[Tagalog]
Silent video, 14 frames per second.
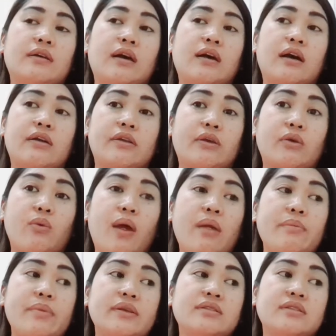uh,
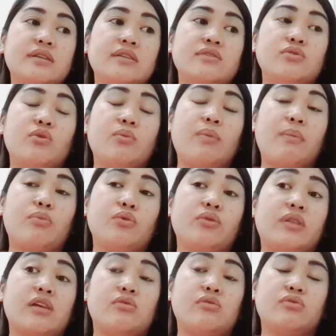requirements is yung
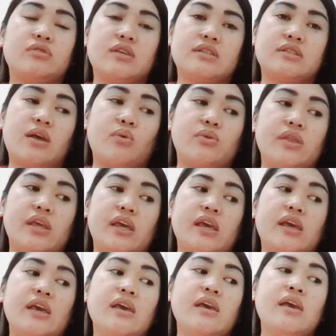papunta doon sa
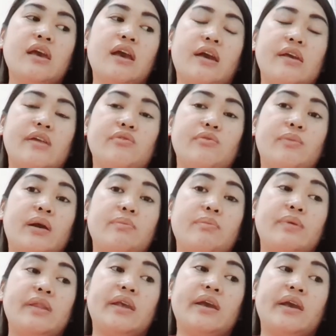Saudi ayan yung mga
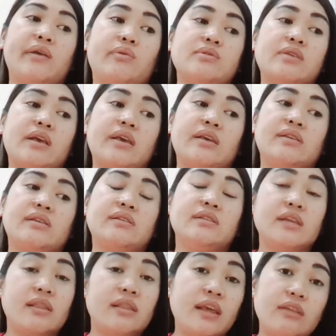binigay ko sa
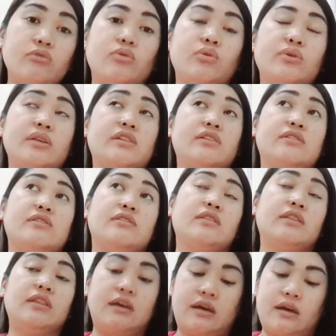agency dito is
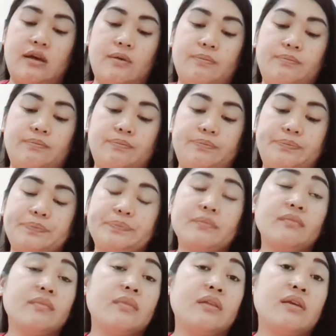um,
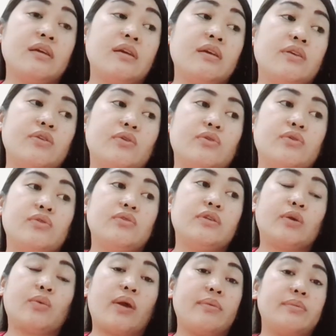yung
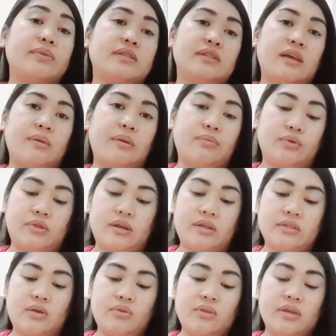requirements na papuntang
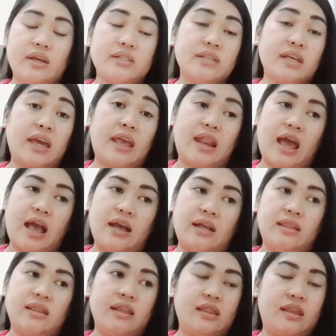Saudi kasi
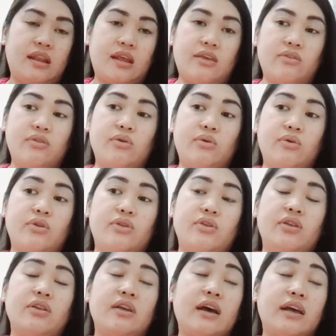kailangan din nila yun doon
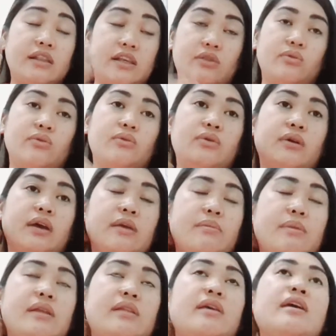uh, dito I
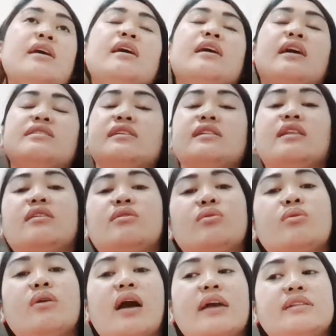mean kasi dito
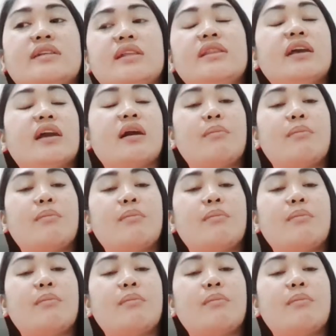guys hindi ka